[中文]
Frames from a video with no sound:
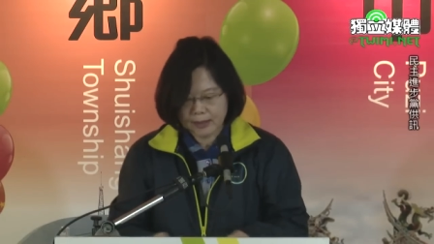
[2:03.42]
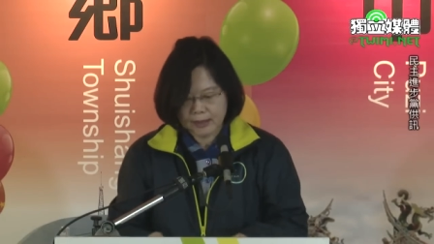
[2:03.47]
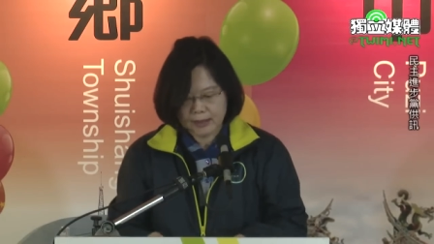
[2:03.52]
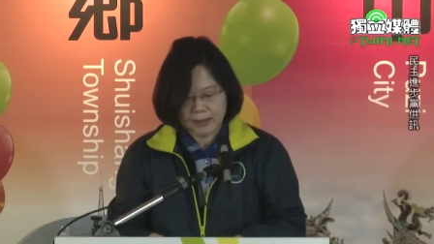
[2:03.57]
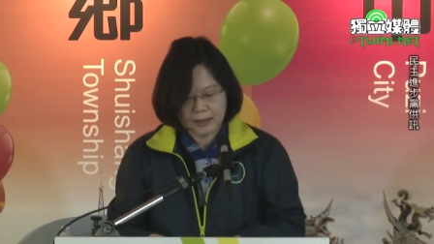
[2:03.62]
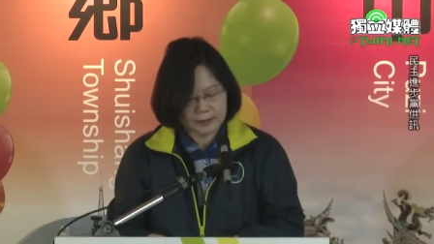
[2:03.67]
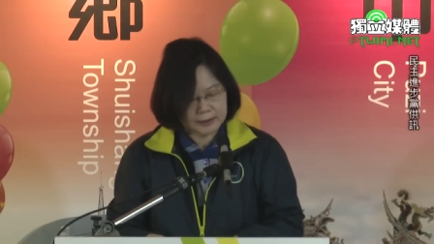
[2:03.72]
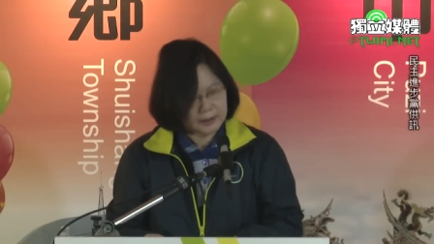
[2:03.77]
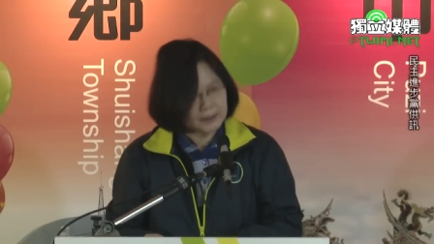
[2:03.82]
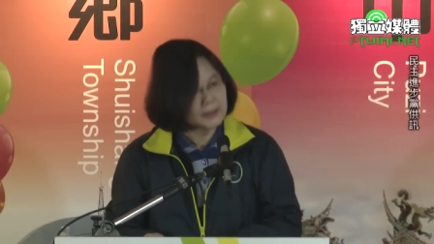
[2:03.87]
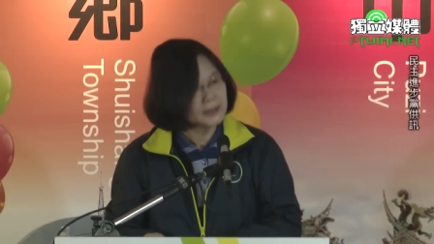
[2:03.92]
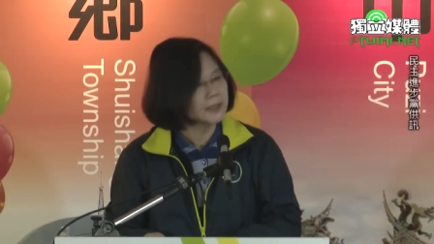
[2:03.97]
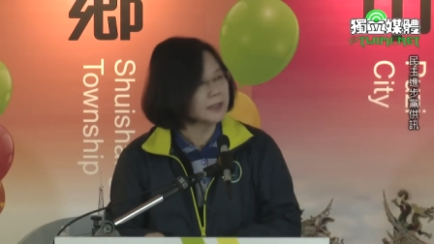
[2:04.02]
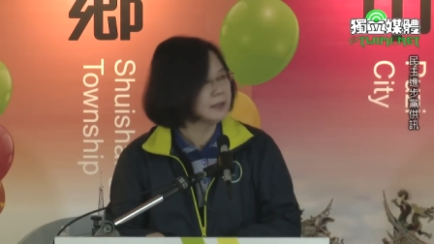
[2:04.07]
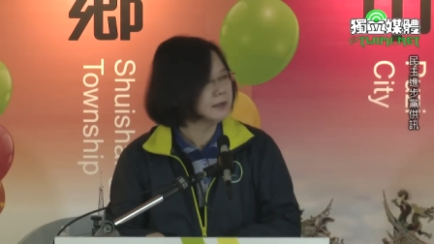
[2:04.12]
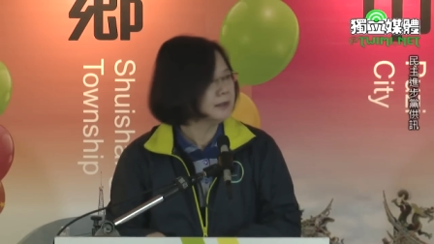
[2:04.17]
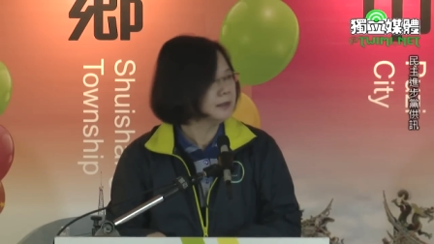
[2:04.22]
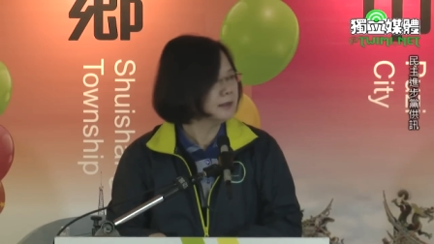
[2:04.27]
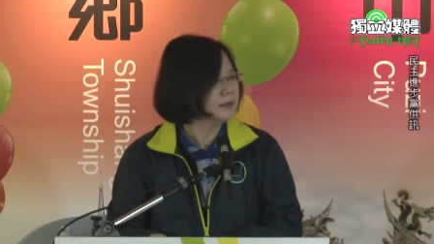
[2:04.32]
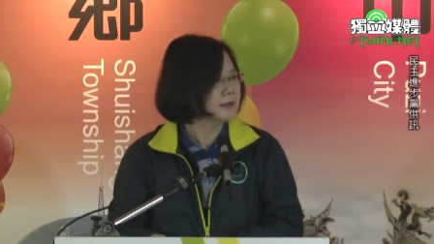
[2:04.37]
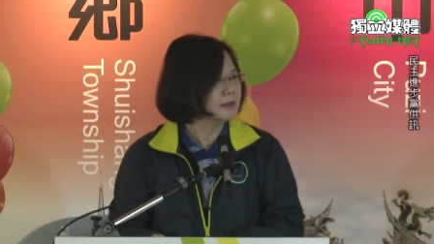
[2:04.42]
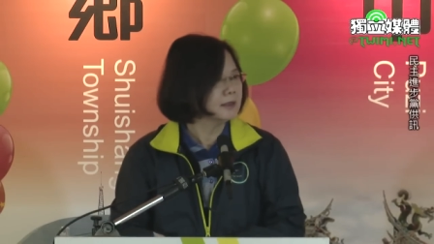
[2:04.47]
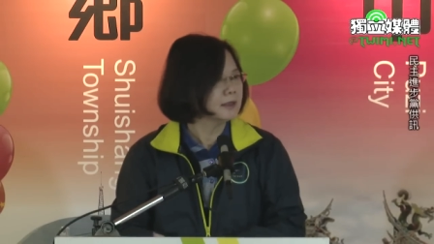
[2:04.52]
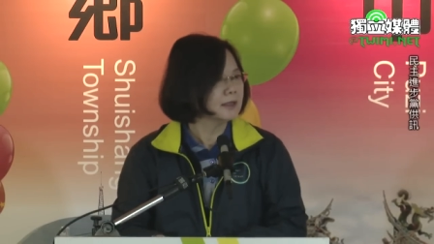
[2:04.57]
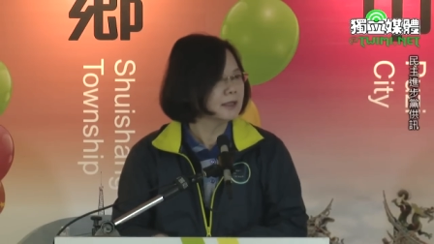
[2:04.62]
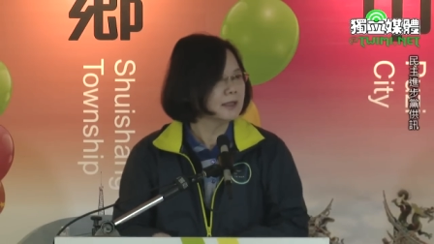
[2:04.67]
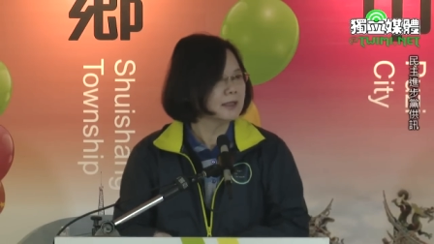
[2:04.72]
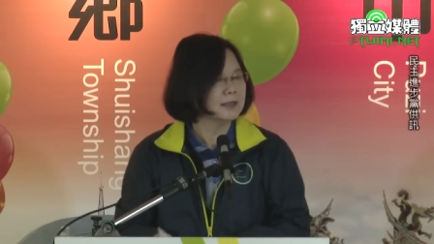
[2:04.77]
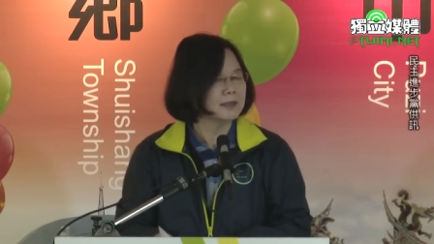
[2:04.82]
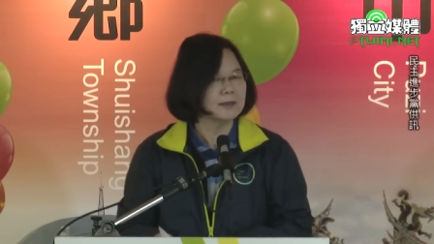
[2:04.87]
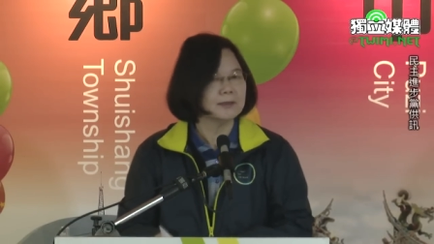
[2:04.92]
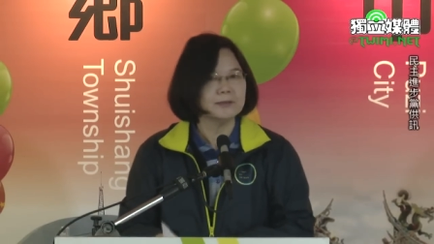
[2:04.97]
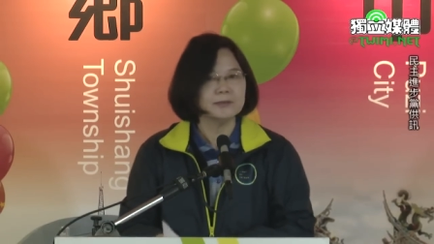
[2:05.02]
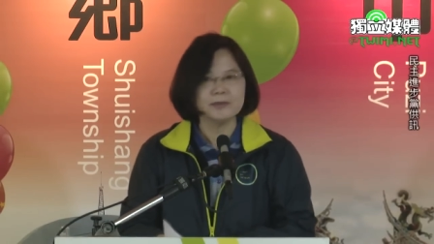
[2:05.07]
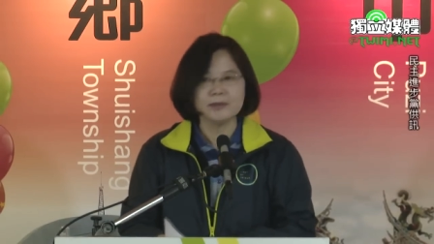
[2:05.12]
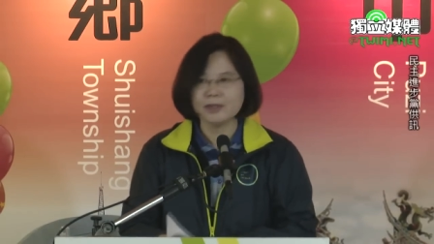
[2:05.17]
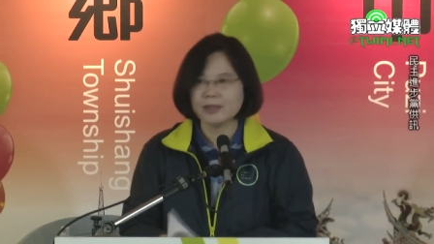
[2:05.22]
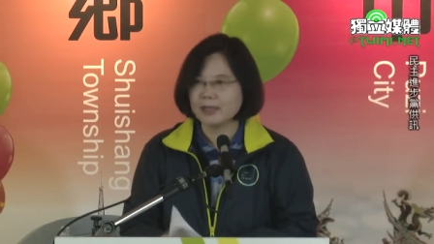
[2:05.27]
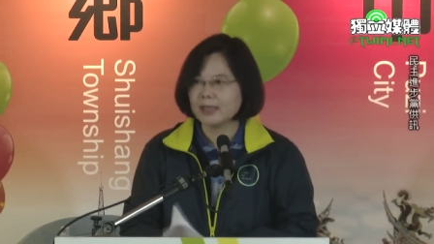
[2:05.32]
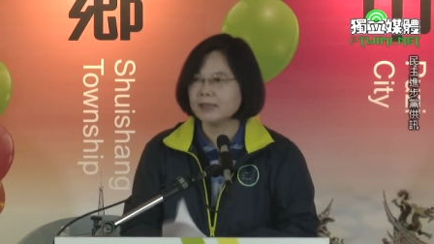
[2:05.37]
那今天呃
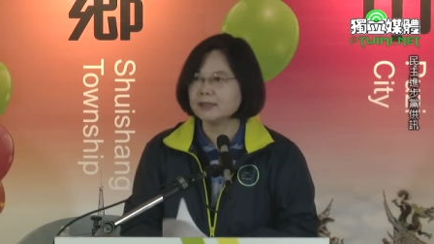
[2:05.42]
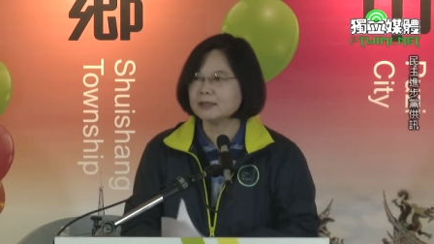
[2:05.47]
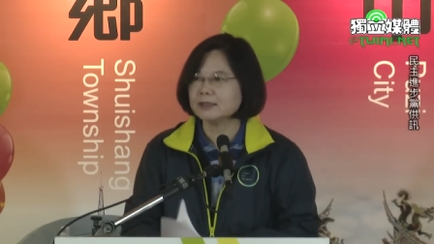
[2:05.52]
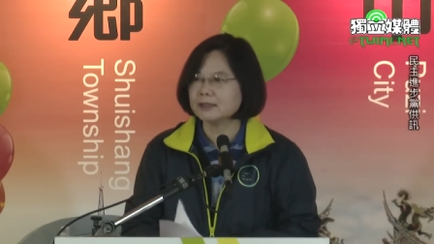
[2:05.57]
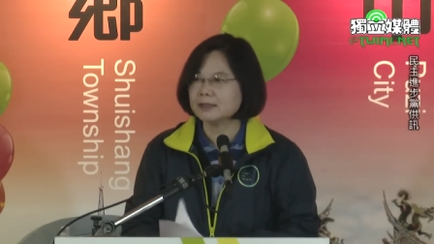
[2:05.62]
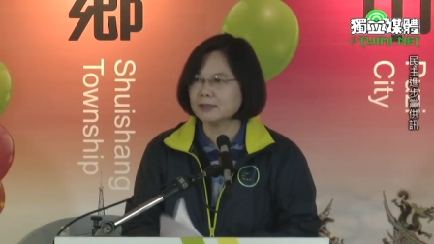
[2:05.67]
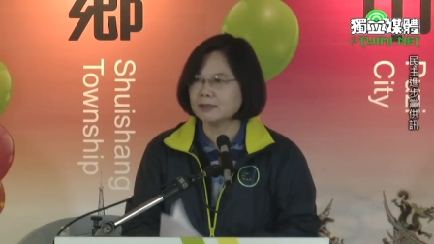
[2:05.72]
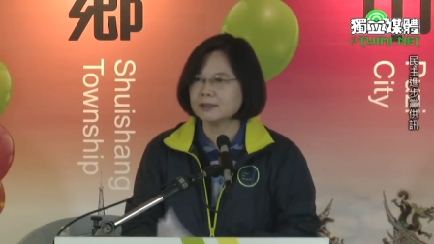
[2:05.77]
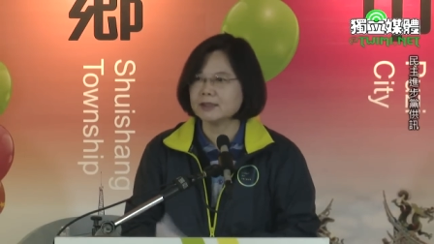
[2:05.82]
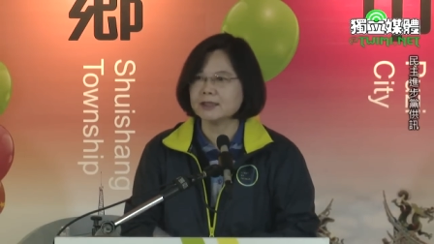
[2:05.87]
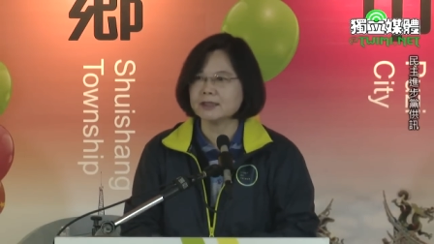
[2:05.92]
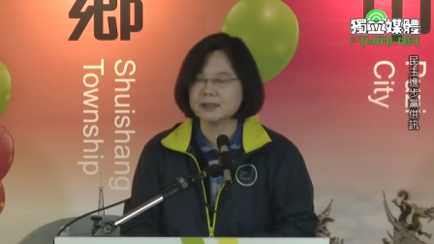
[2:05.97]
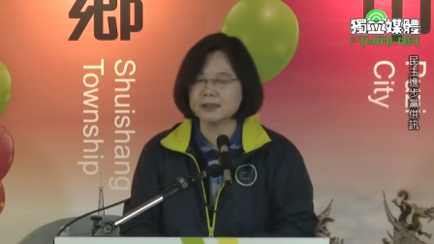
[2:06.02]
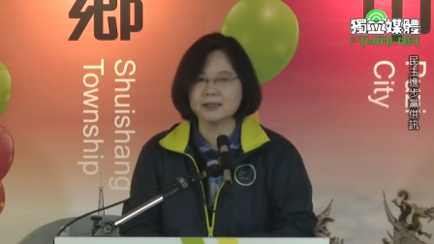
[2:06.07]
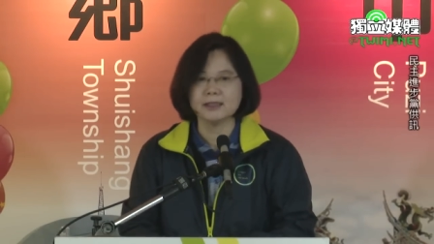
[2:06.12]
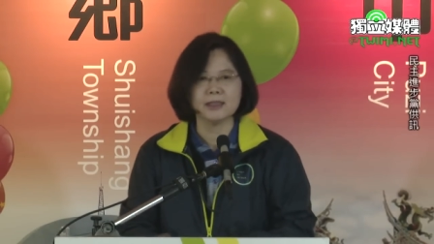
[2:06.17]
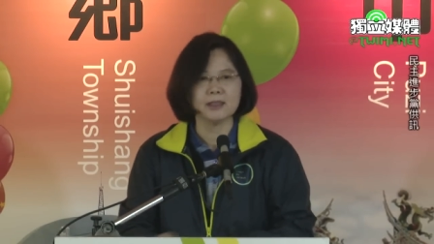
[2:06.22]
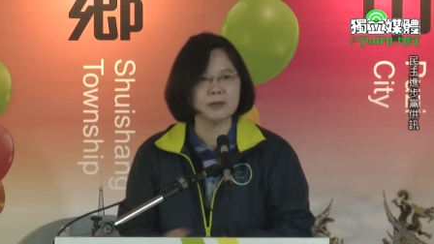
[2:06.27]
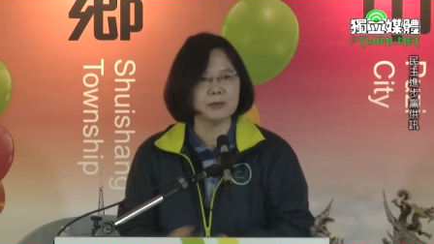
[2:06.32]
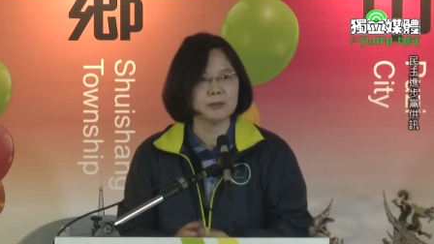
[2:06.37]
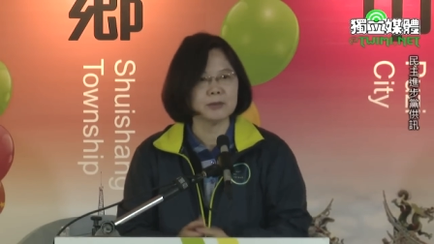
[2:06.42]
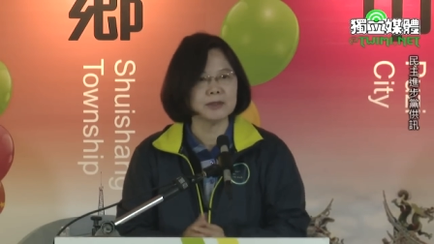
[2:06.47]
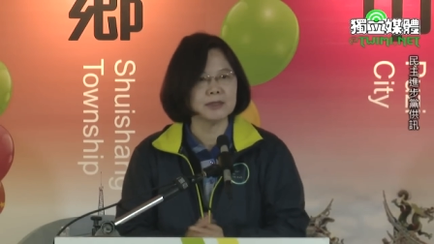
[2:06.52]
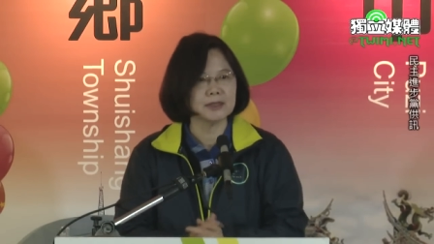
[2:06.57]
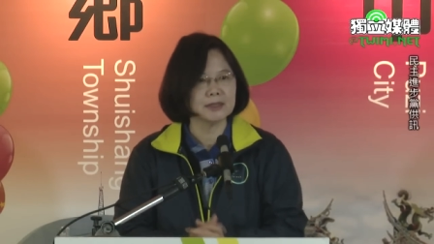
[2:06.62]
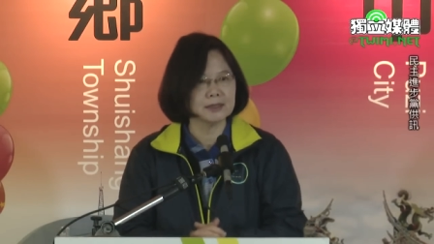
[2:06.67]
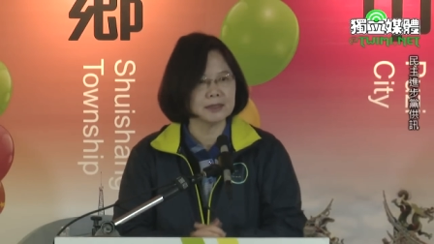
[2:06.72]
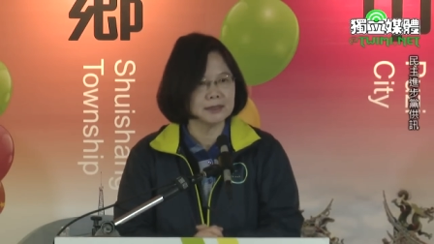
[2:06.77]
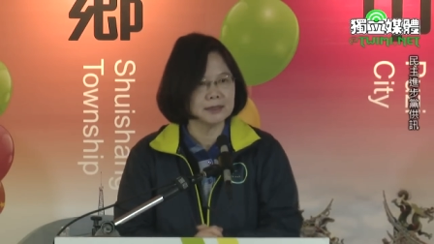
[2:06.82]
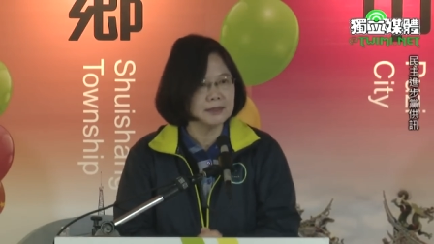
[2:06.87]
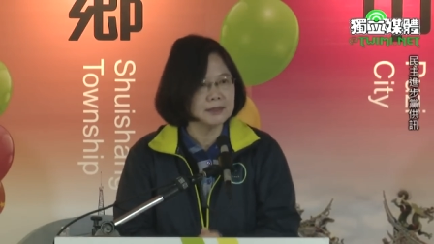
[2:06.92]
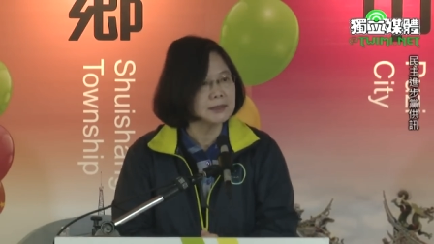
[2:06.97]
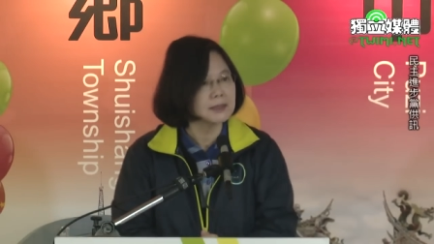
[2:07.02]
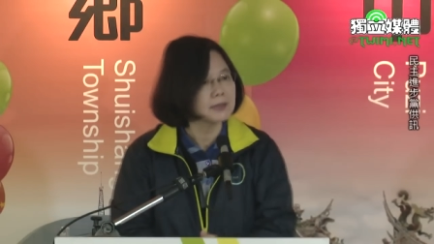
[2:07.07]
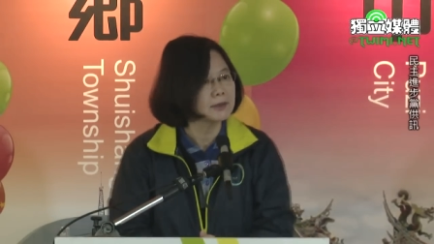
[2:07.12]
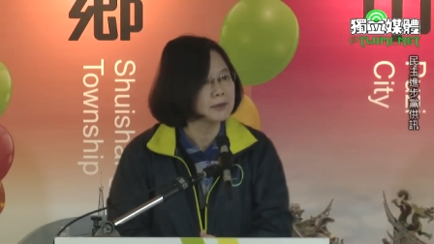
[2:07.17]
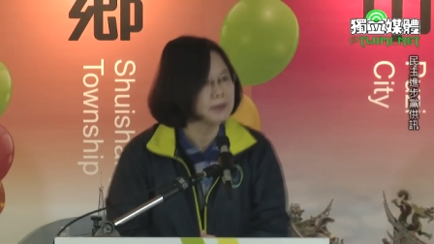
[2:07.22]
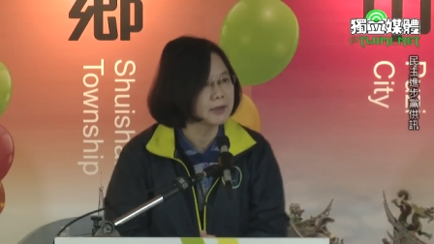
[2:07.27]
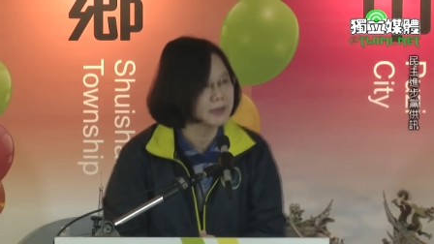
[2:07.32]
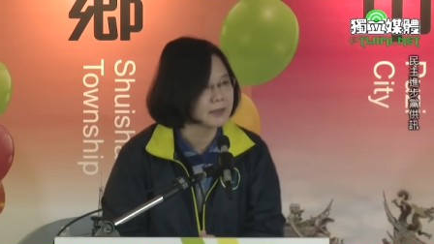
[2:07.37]
要开始扫街之前，我们这个记
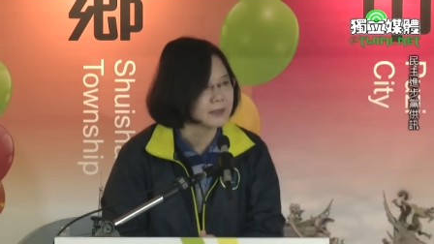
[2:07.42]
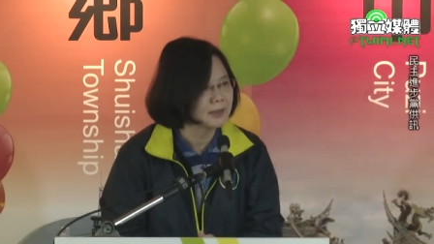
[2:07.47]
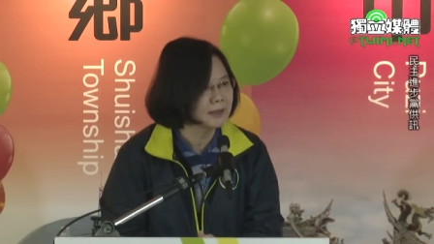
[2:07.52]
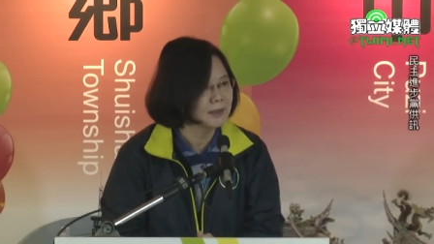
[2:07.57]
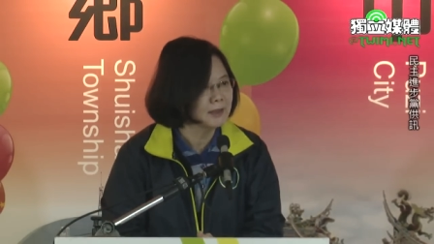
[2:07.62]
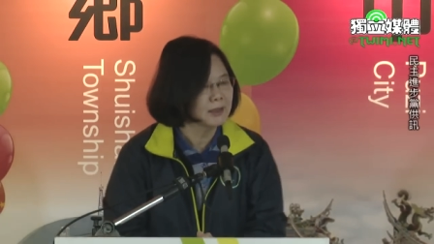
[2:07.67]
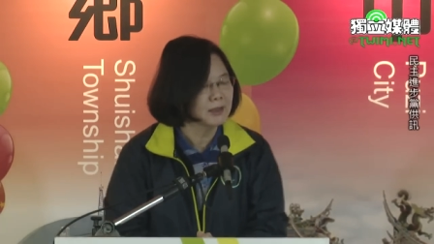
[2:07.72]
者会，